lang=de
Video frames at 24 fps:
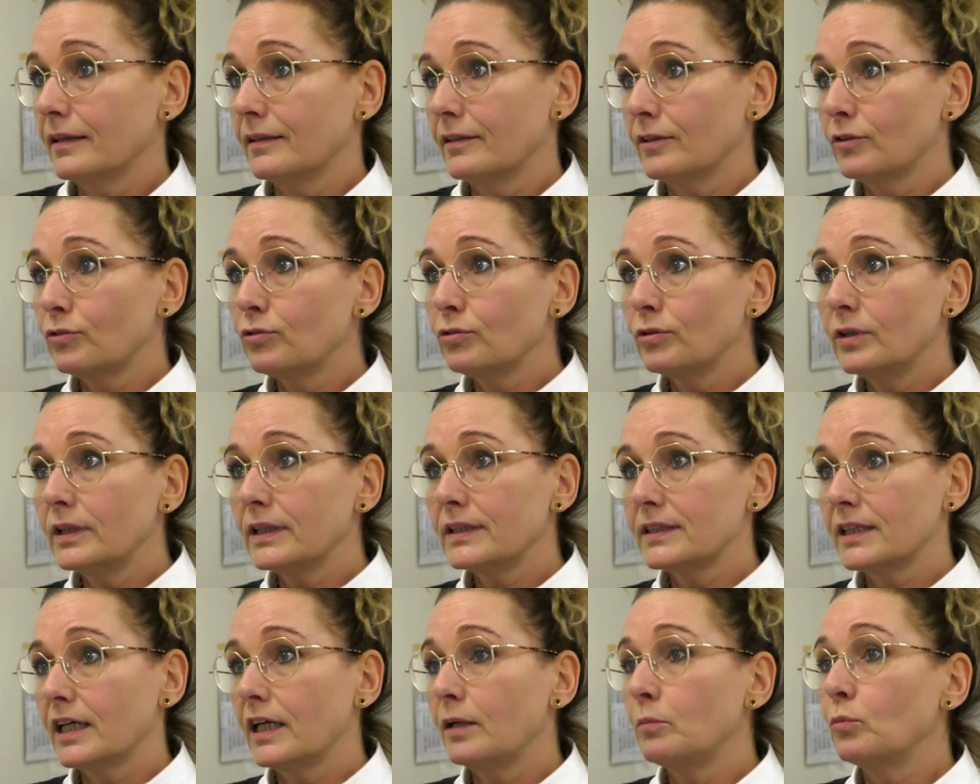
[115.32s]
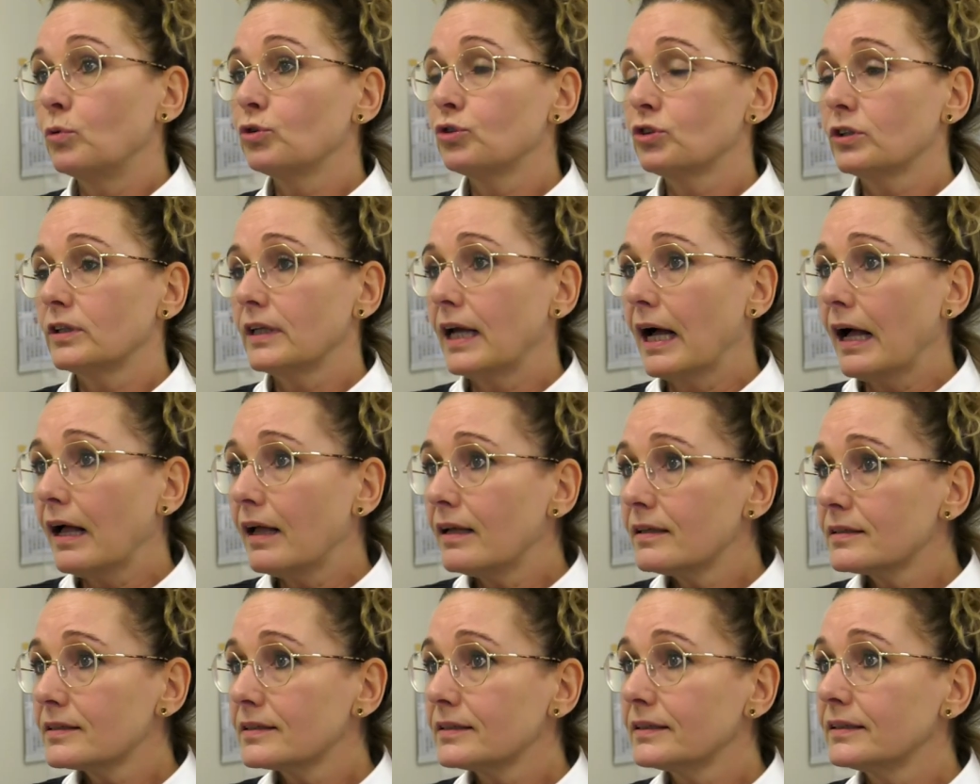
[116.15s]
dann natürlich sehr
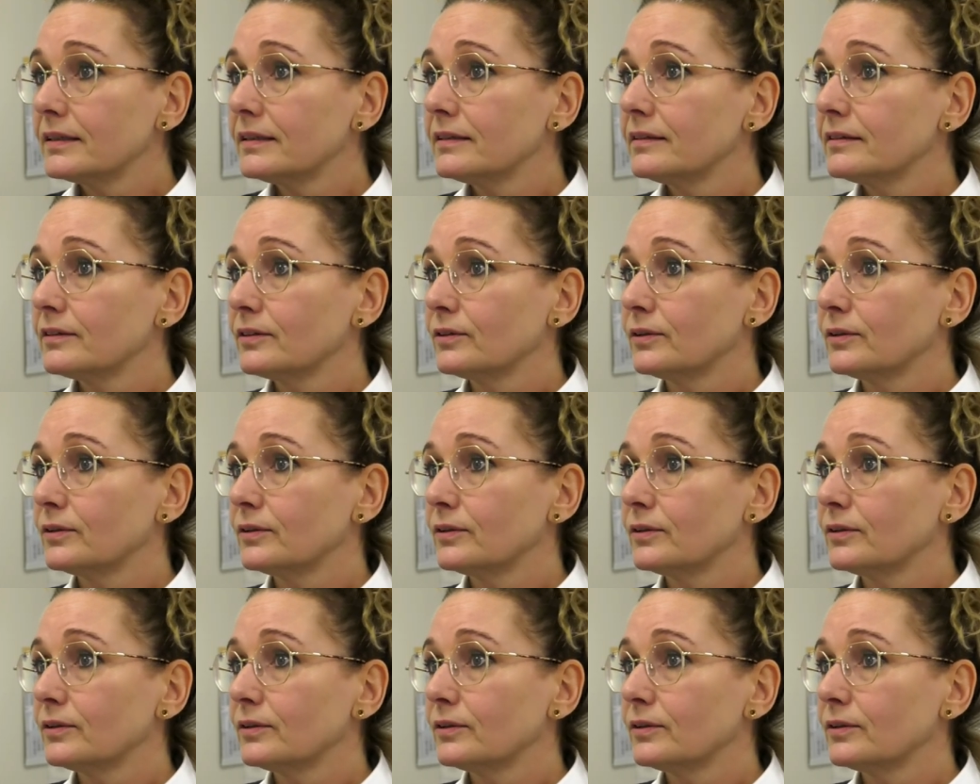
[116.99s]
emotional sind.